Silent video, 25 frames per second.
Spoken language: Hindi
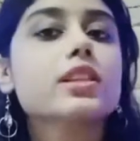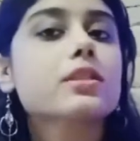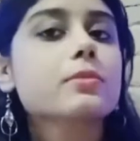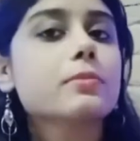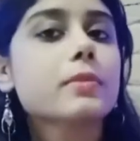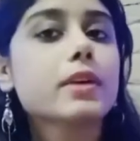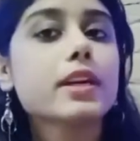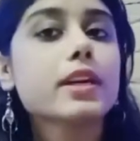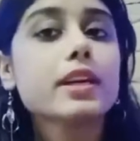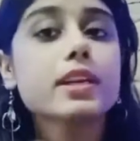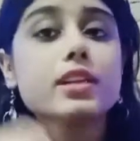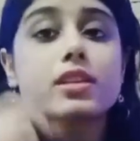
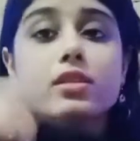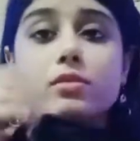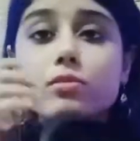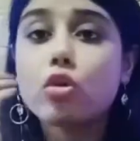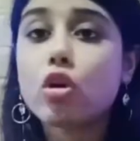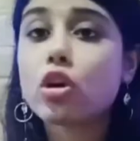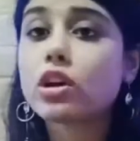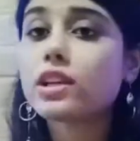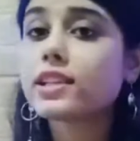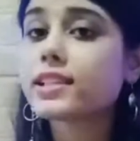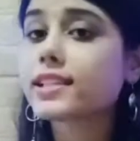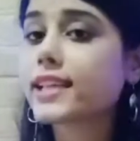इसमें
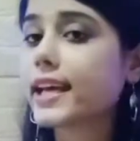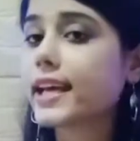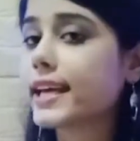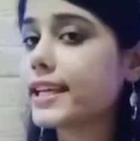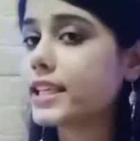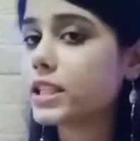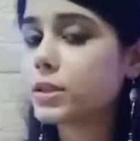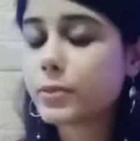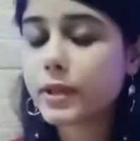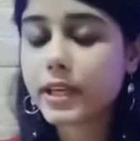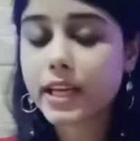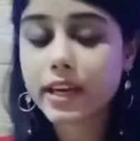स्मॉल
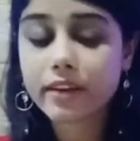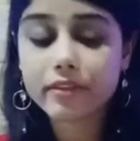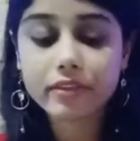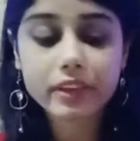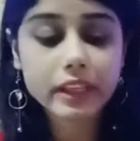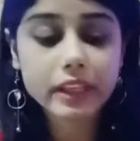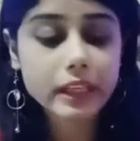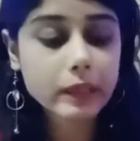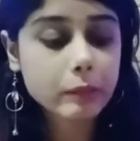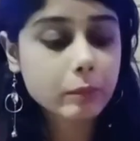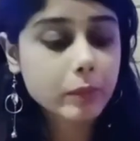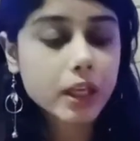साइज़ भी
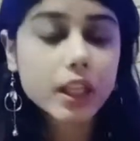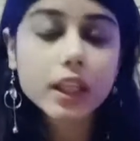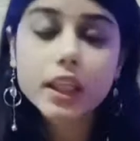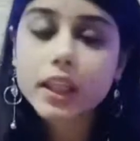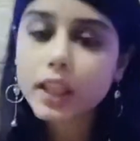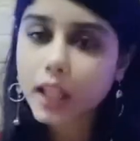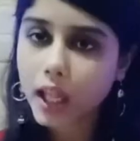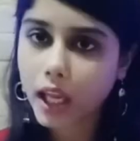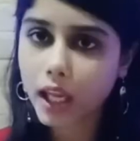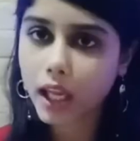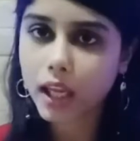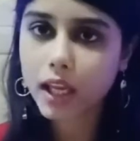अवेलेबल
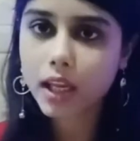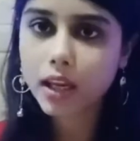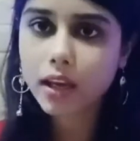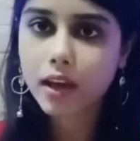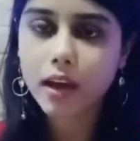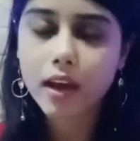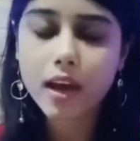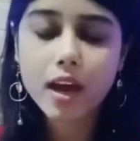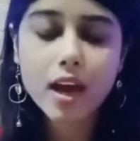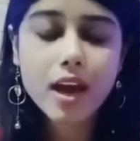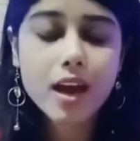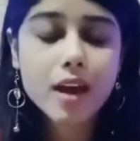नहीं है